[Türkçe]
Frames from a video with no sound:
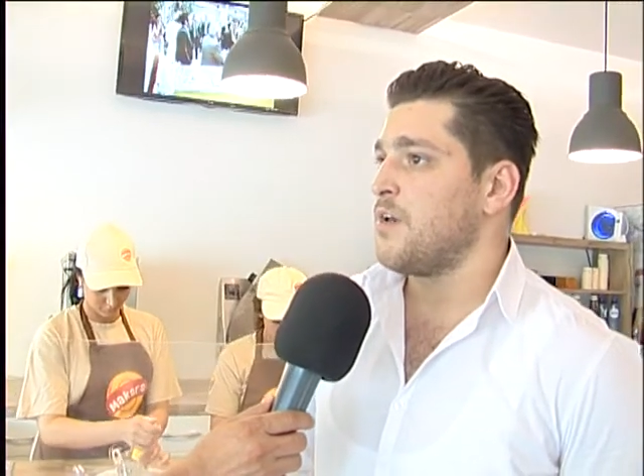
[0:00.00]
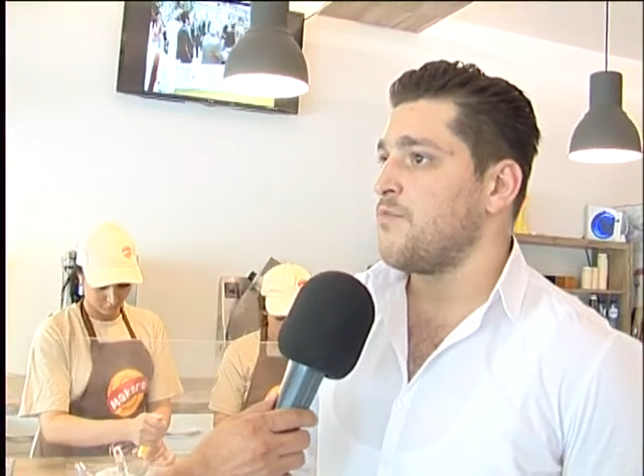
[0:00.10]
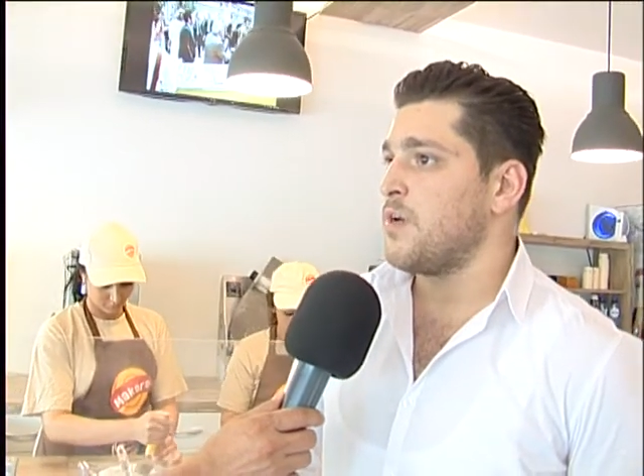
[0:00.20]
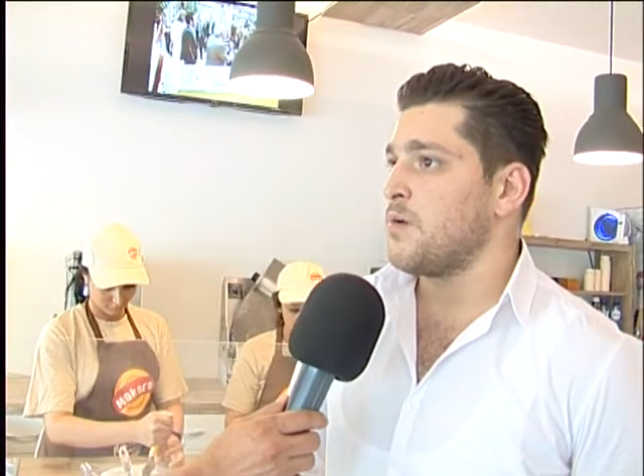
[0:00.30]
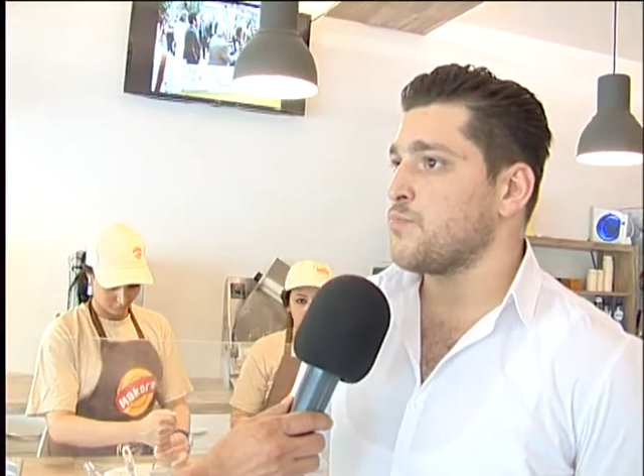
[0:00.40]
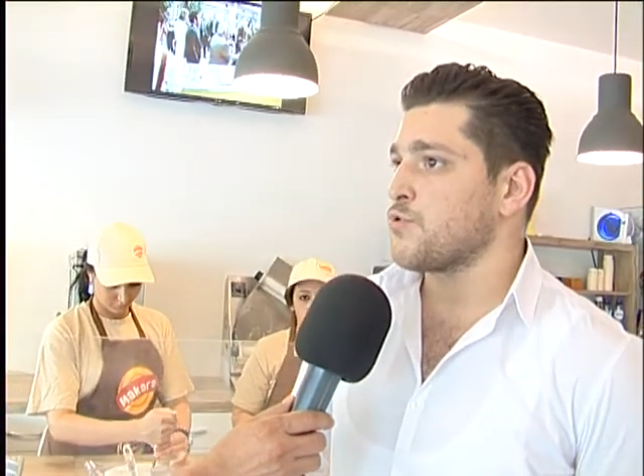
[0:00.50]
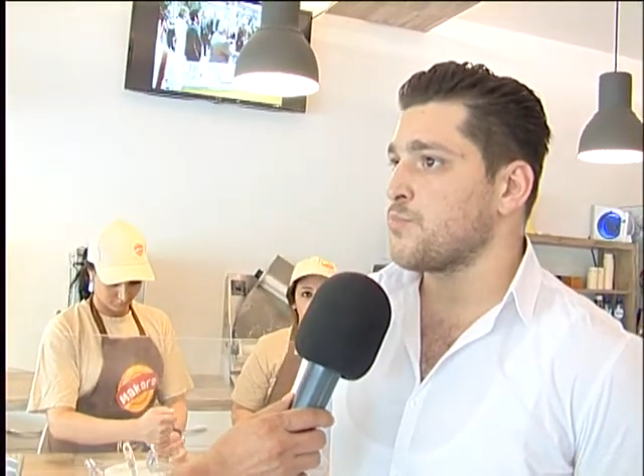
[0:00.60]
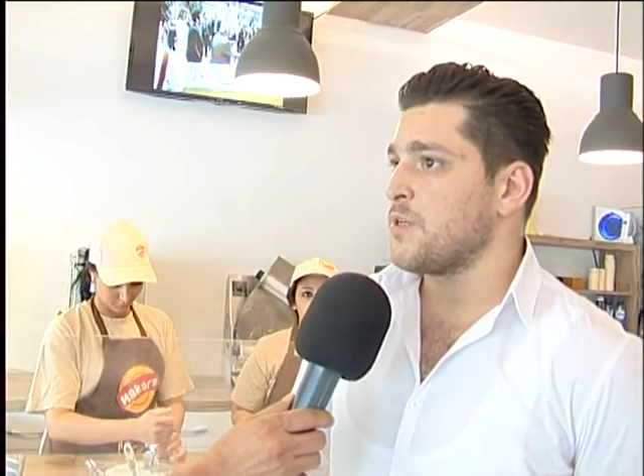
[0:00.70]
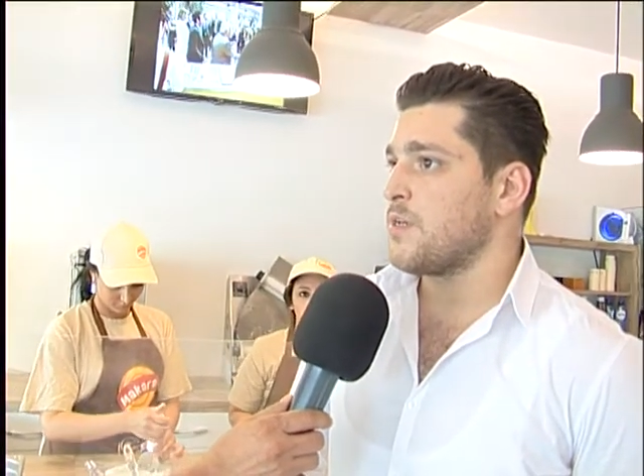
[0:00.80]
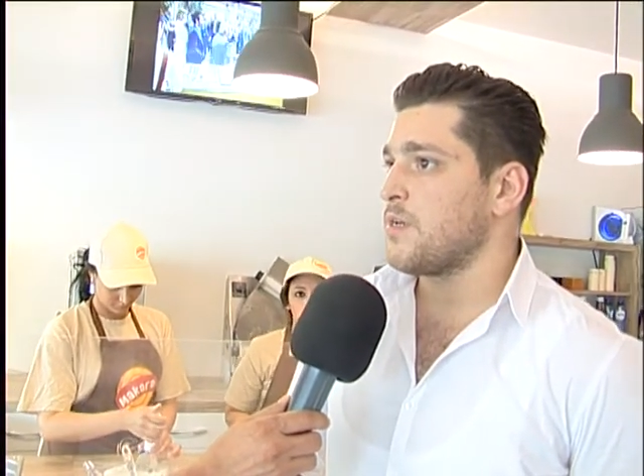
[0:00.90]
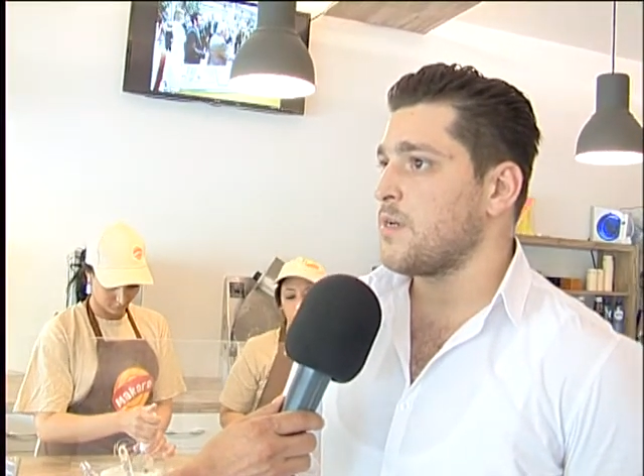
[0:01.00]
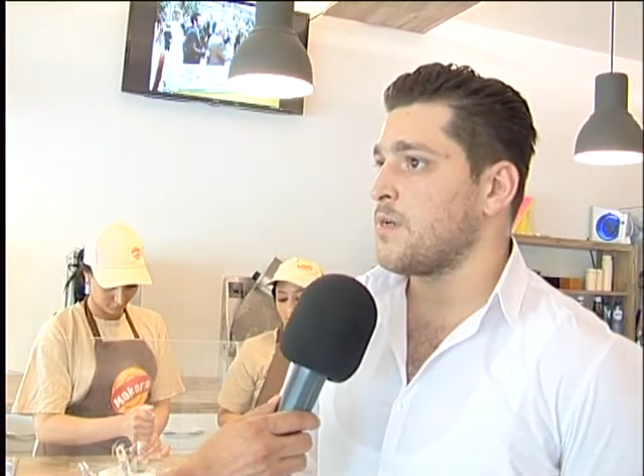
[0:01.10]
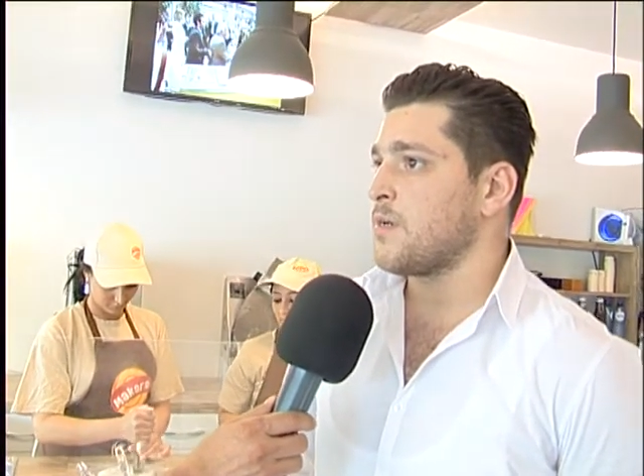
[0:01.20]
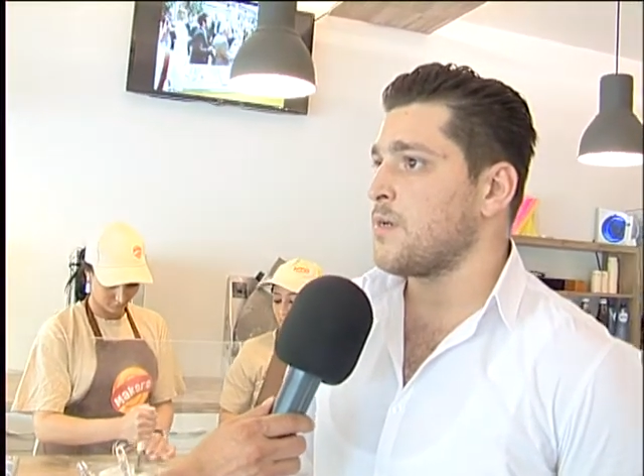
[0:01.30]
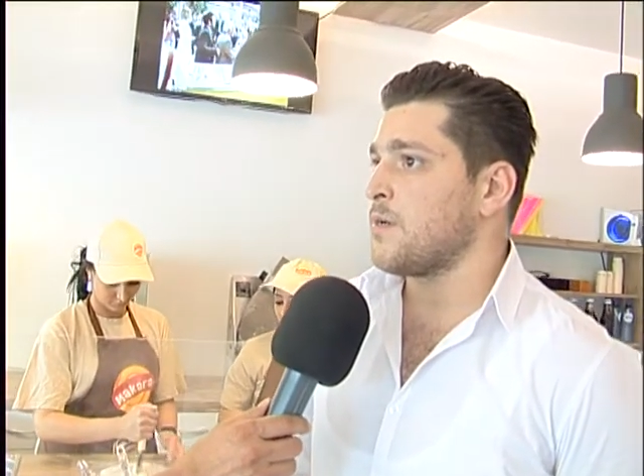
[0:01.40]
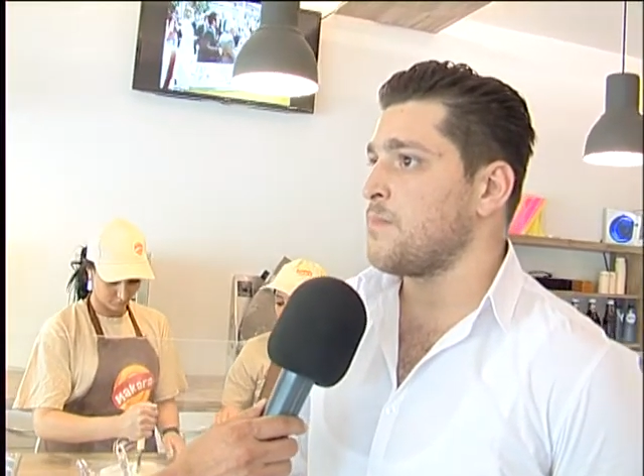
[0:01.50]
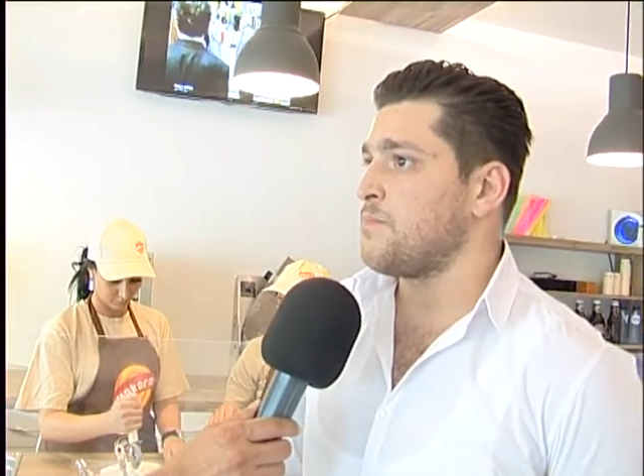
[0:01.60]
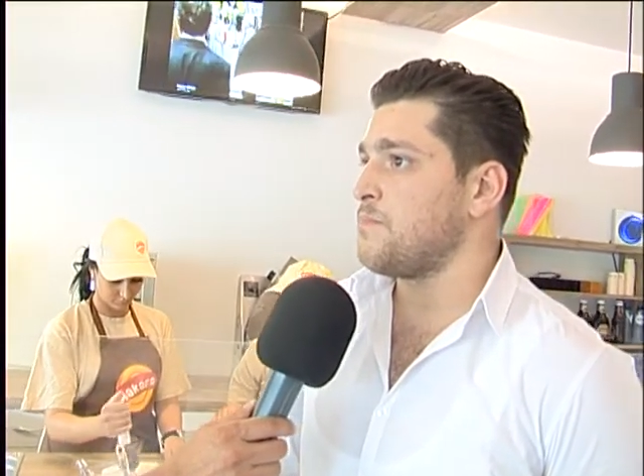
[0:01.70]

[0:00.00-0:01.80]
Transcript: Ve bunu bir e,